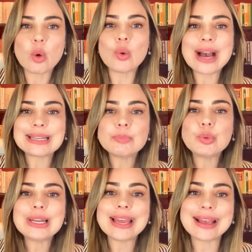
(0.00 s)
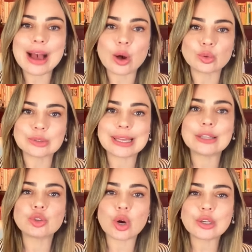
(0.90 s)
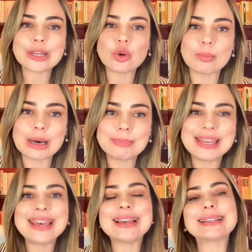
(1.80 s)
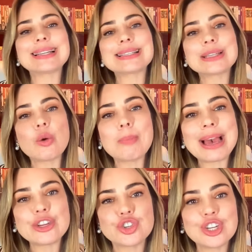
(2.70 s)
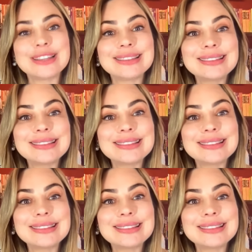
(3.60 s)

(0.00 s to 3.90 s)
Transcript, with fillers: o garimpo ilegal no território Yanomami cresceu mais de